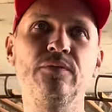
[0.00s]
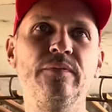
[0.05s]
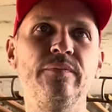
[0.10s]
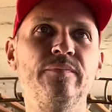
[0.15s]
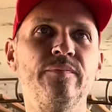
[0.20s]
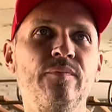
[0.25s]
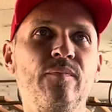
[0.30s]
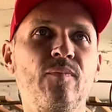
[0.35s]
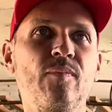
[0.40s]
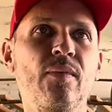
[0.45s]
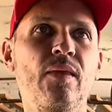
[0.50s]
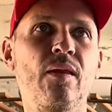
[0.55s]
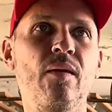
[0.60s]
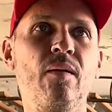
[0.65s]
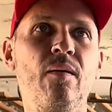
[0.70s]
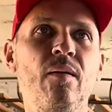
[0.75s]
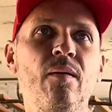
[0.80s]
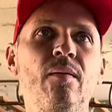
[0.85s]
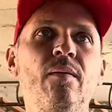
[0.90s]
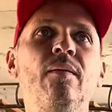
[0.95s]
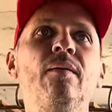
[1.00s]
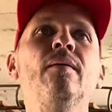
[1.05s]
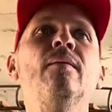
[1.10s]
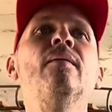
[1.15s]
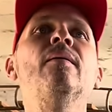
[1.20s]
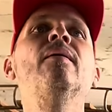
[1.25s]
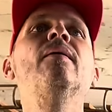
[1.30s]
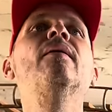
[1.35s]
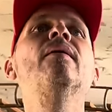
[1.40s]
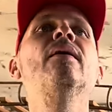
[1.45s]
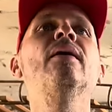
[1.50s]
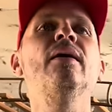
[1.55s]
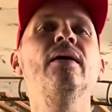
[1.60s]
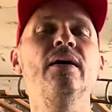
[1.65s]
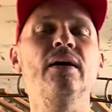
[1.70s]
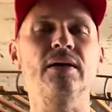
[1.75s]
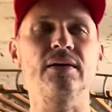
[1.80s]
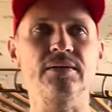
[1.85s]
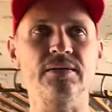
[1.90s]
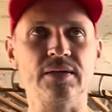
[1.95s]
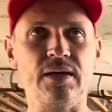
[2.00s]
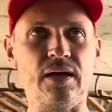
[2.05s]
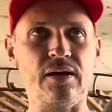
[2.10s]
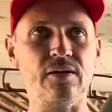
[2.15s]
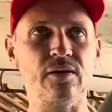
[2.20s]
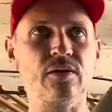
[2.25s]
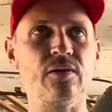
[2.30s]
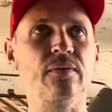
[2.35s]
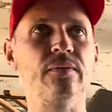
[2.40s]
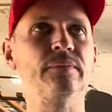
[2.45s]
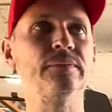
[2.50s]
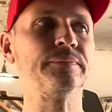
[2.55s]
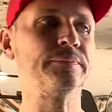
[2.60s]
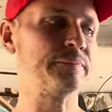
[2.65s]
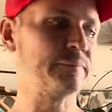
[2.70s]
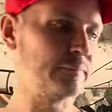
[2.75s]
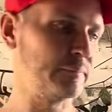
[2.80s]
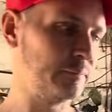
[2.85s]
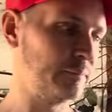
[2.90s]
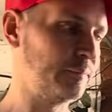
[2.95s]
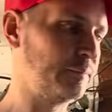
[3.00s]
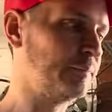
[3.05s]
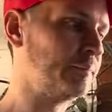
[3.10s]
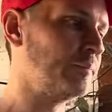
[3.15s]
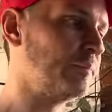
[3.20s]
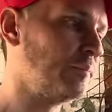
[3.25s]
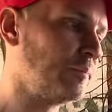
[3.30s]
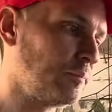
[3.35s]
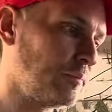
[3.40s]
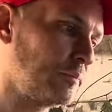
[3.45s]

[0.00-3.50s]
Para subir, para velocidad. ¿Sabes que esa tiene cinco velocidades?